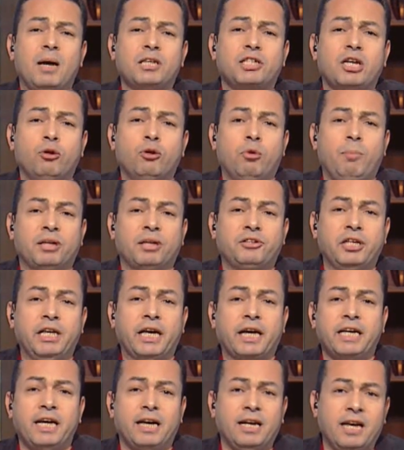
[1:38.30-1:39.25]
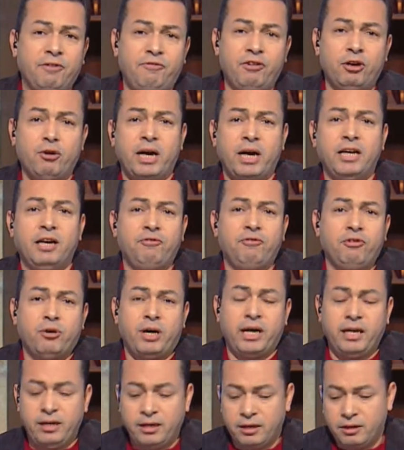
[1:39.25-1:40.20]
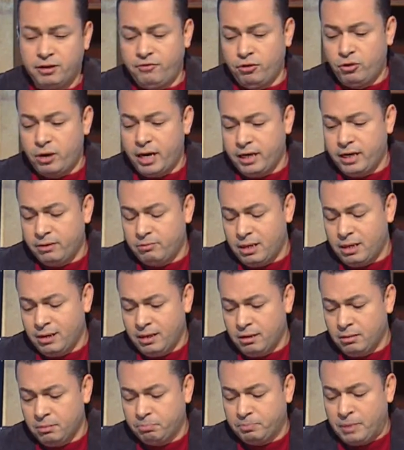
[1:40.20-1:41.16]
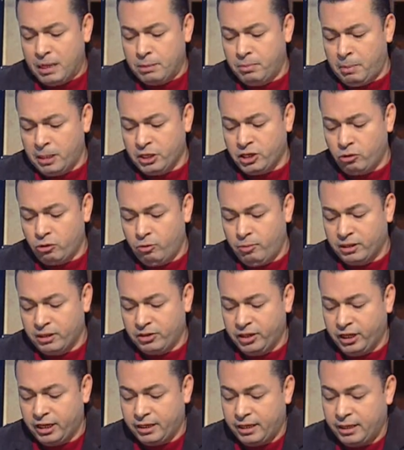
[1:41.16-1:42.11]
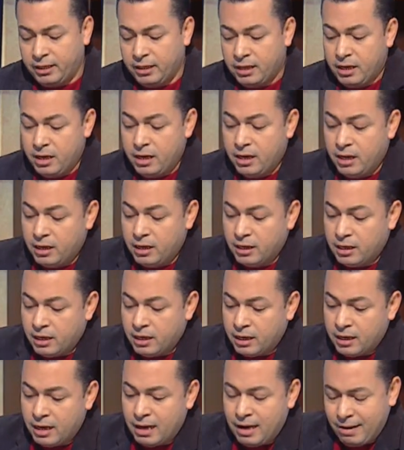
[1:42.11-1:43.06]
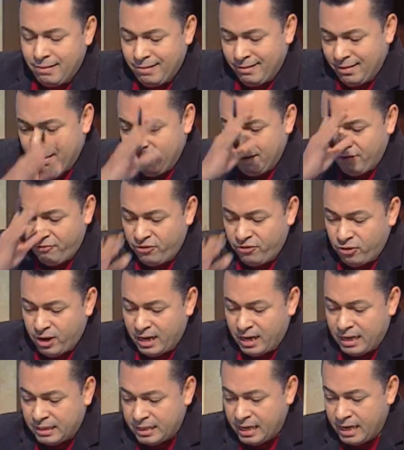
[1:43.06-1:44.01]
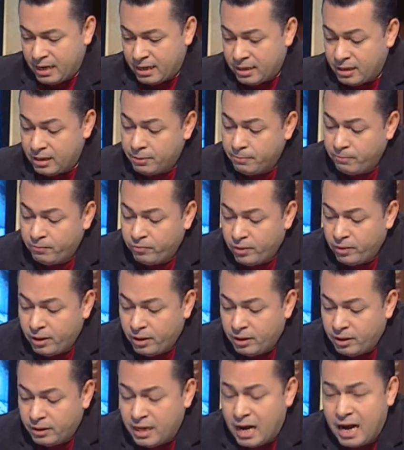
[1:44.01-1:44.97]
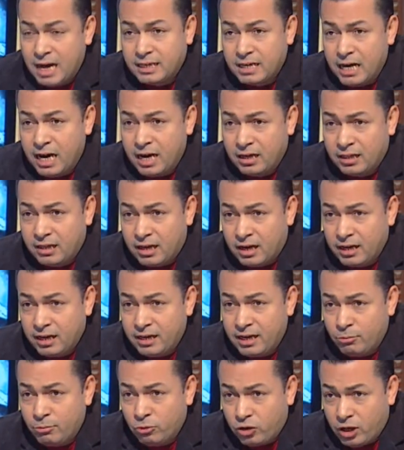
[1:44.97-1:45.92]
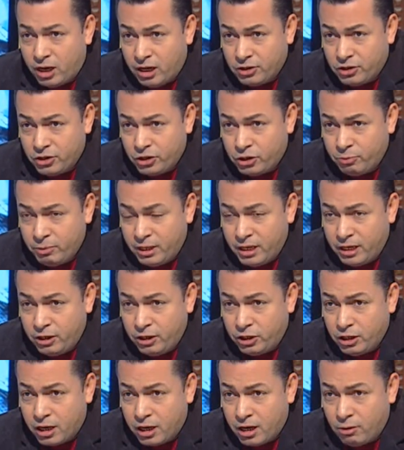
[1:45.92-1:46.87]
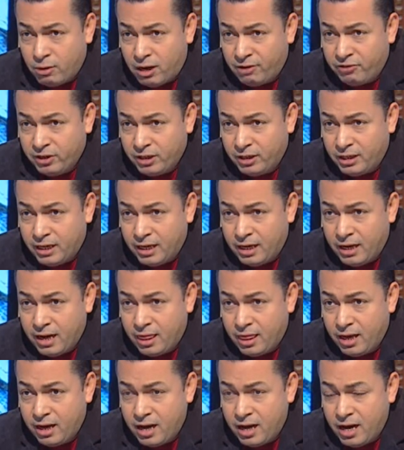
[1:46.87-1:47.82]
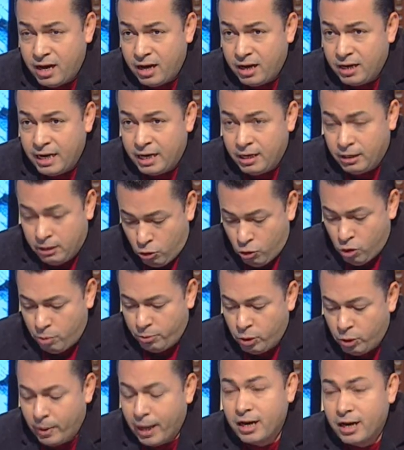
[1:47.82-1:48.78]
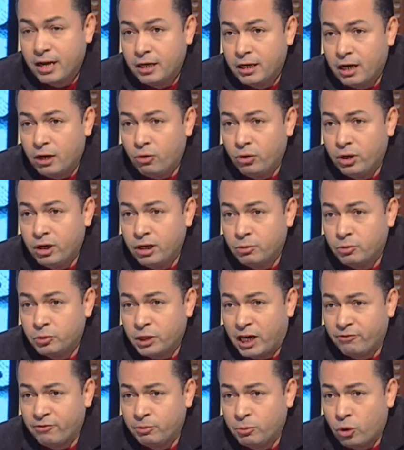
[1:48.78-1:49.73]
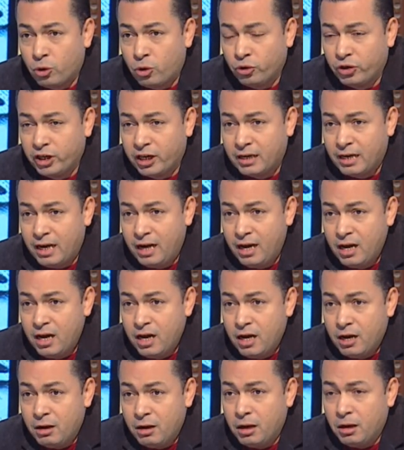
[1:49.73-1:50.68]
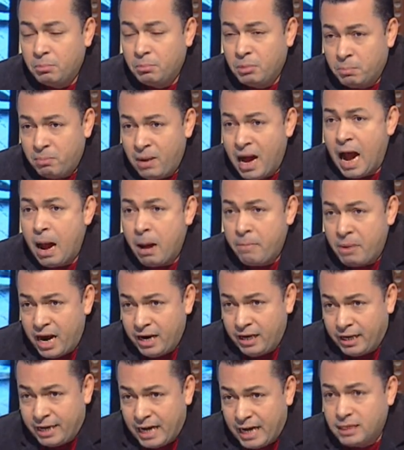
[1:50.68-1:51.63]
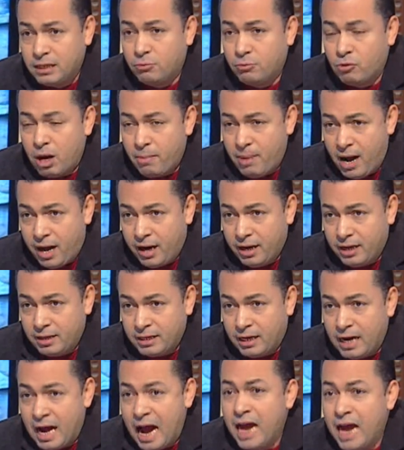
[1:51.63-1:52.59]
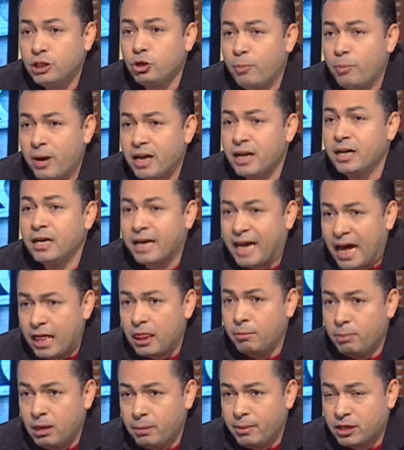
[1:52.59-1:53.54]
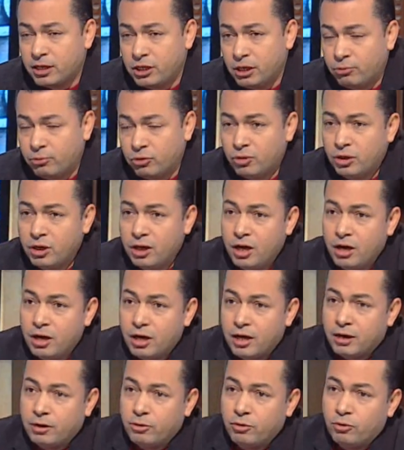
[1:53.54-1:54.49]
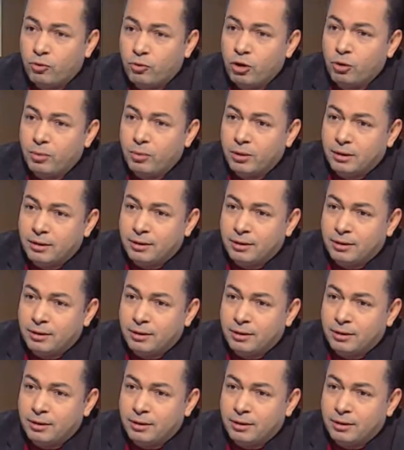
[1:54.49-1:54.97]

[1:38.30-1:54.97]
البصل والبطيخ يلا اقفلوا عليه اقفلوا عليه اقفلوا عليه بتاع البصل والبطيخ ده اقفلوا على سائر ده ده سائر الدراجي ده متخصص من الروافد الذين يعني هو بيبرر يقول انه مش عارف ابن الخضير ده باح اباح الكذب واباح غير ذلك أيوة. عايز يبرر الكذب اللي بيكذبه بواحد